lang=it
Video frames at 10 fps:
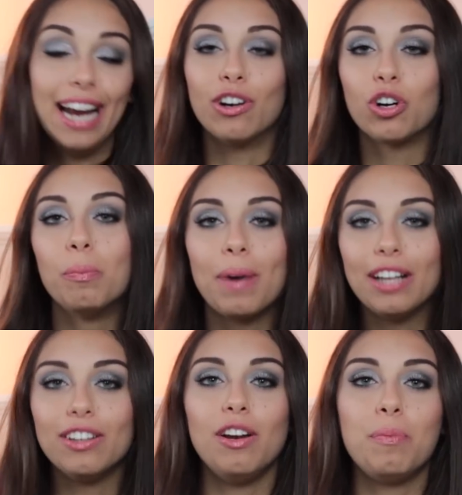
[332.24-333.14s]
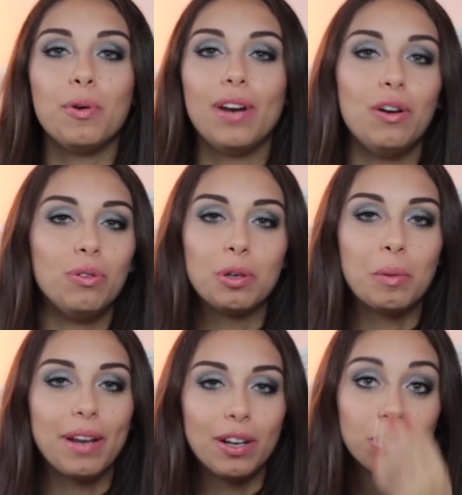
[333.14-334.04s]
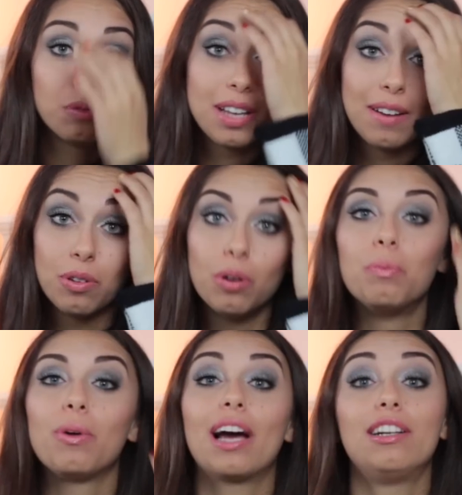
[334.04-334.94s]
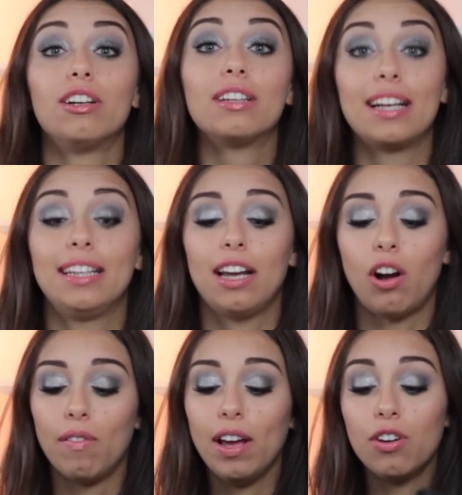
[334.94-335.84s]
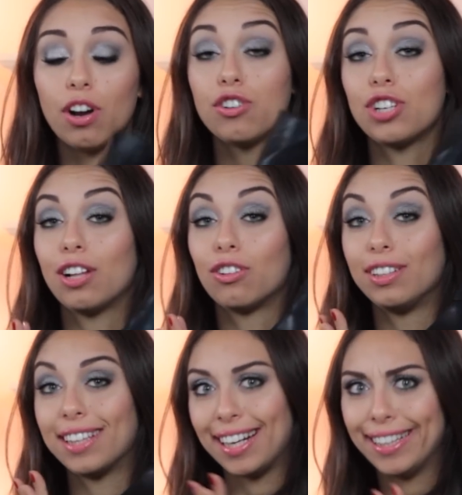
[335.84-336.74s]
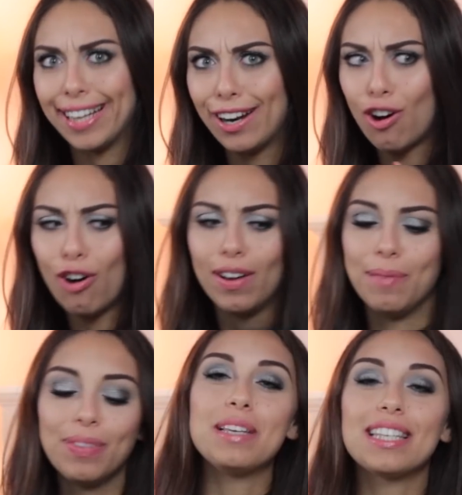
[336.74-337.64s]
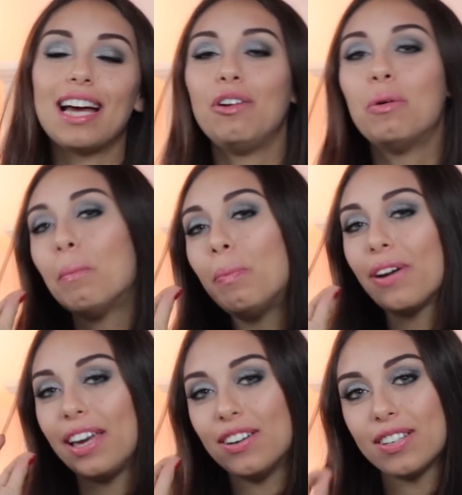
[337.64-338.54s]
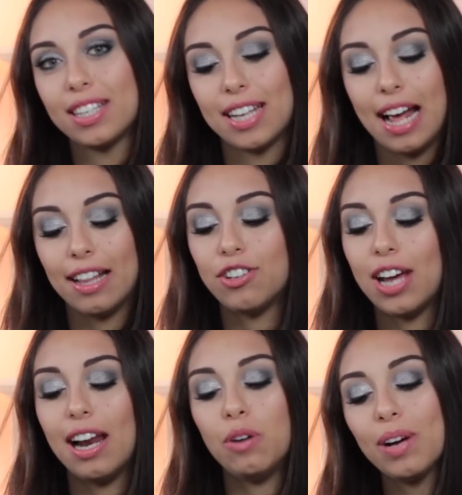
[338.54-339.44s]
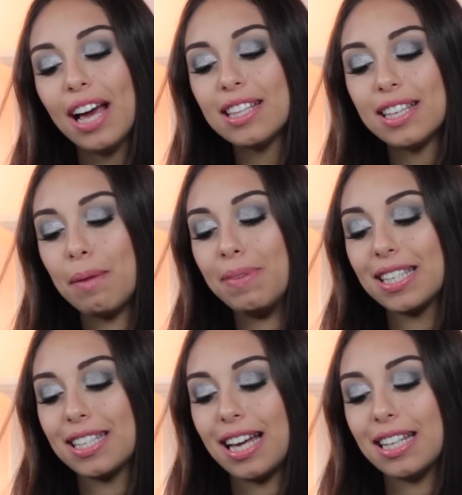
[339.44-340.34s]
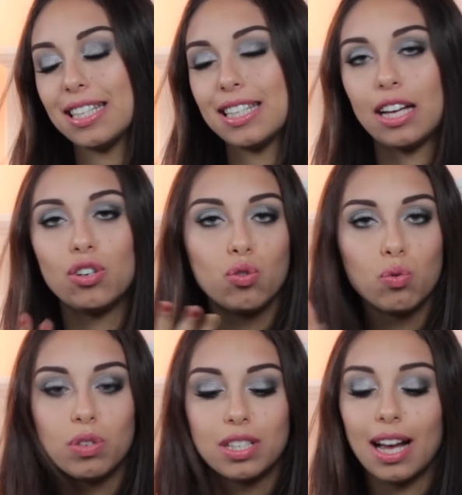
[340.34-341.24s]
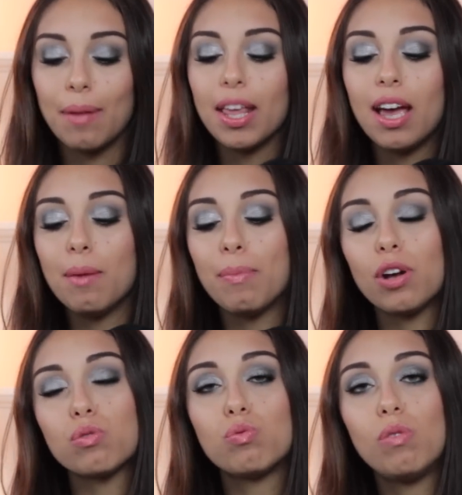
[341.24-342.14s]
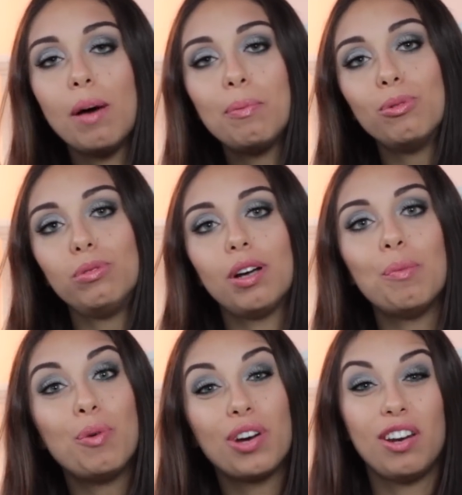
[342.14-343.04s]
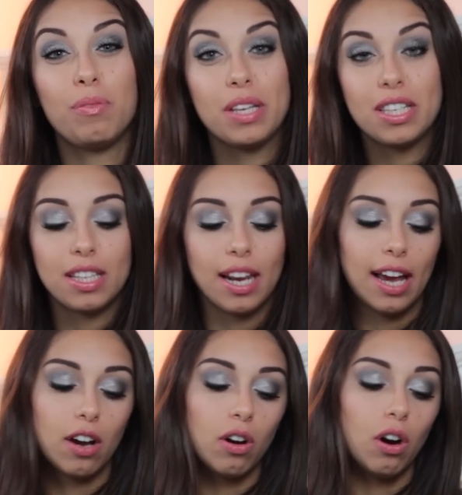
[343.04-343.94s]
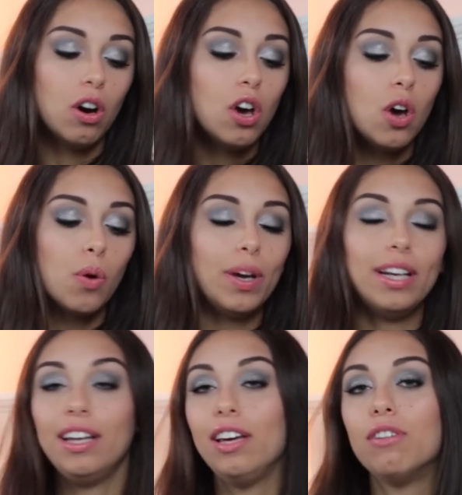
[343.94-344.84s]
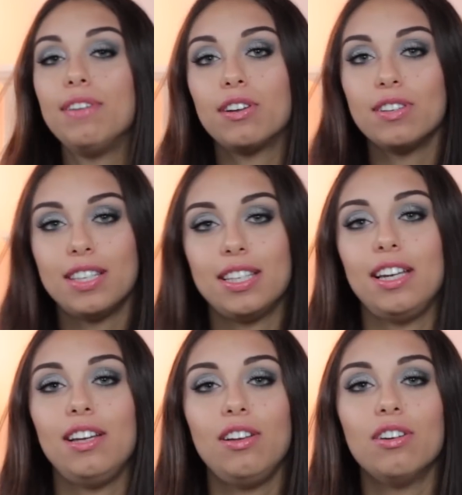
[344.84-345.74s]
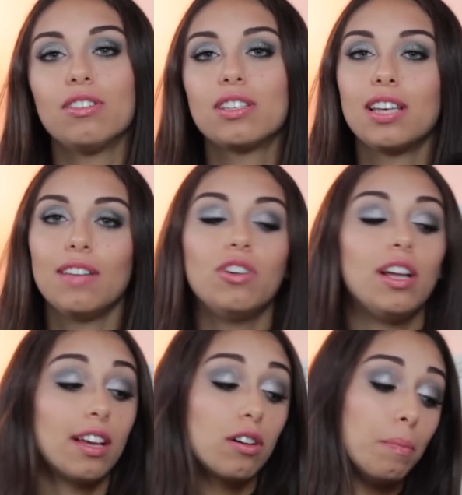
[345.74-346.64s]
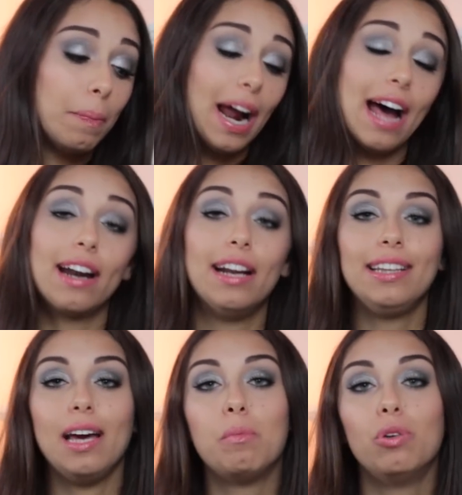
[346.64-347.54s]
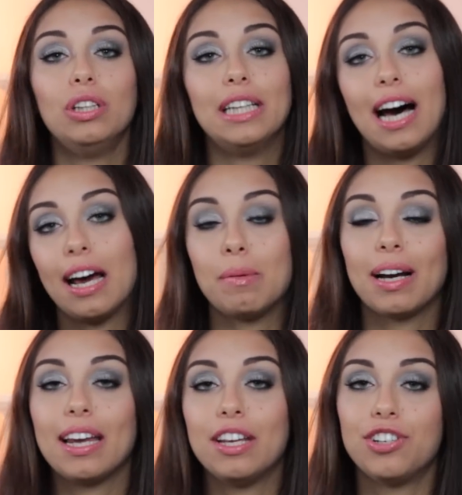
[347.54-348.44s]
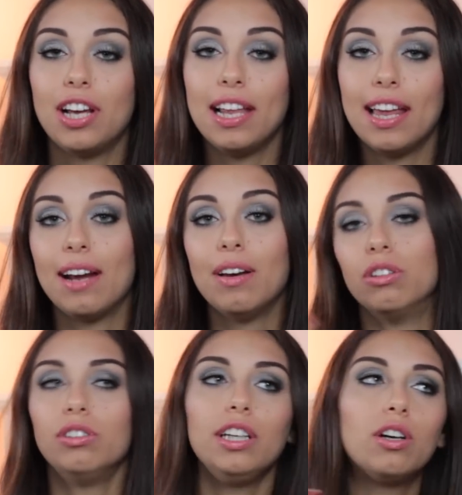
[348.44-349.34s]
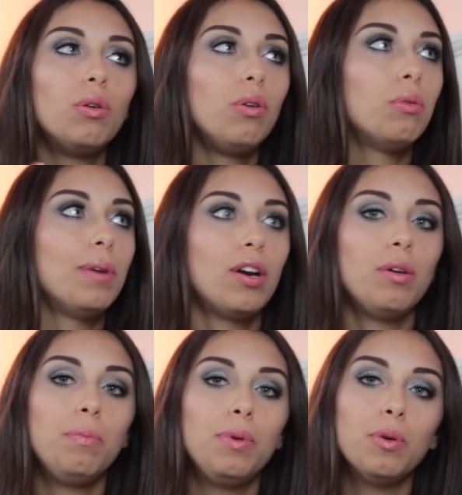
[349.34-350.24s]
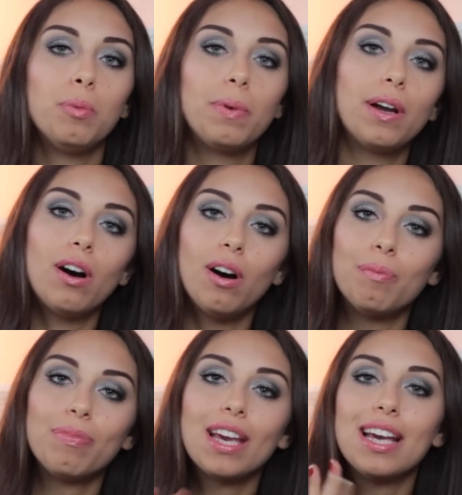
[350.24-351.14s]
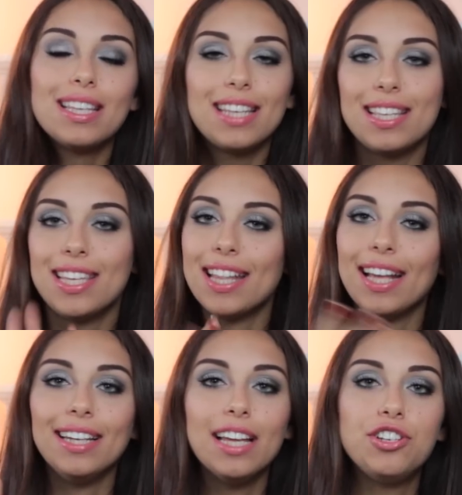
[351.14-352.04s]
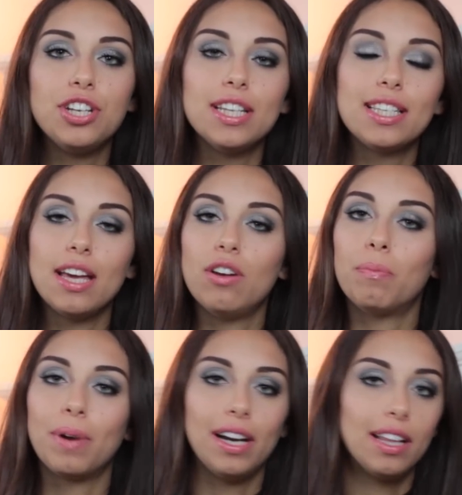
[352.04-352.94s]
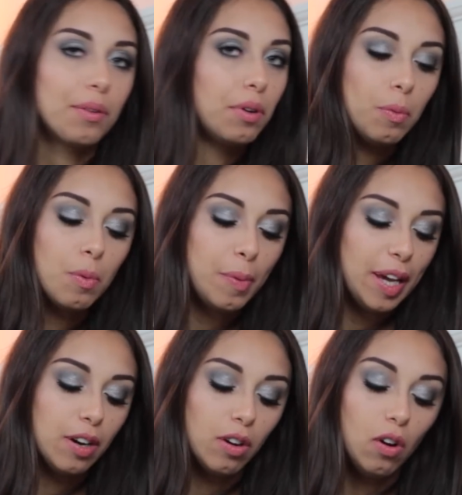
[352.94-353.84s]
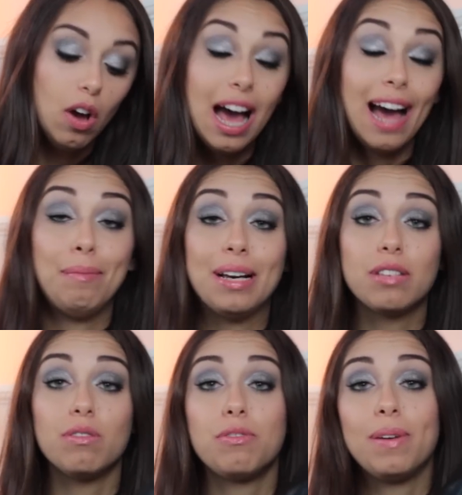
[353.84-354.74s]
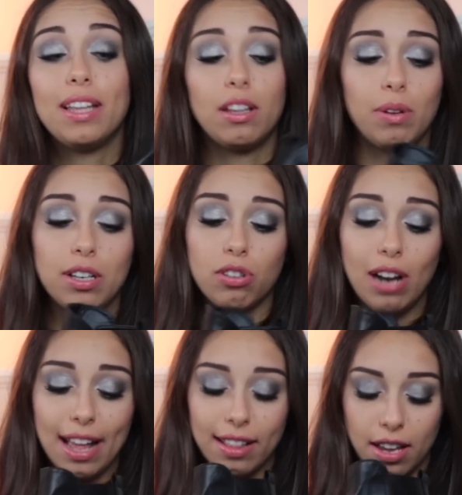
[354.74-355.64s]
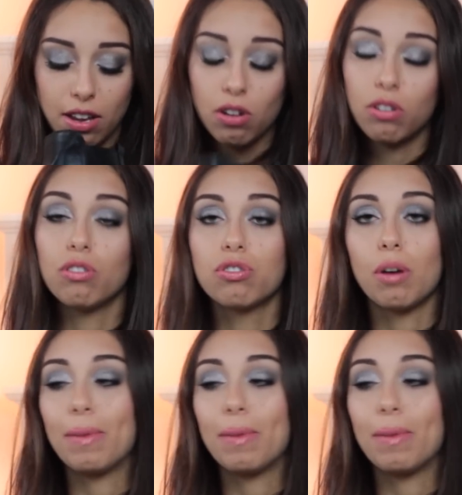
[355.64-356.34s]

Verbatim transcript: e non comprandole più nell'ultimo periodo usavo più che altro il 39 allora ho scelto il 39 mi stanno un pochino stretti cioè la lunghezza è abbastanza giusta però sulla punta un pochino mi stringono quindi io vi consiglio se volete comprarle di abbondare magari scegliere non dico un numero in più però se siete indecise non prendete quello più piccolo, al massimo ci mettete una soletta. Io non lo so,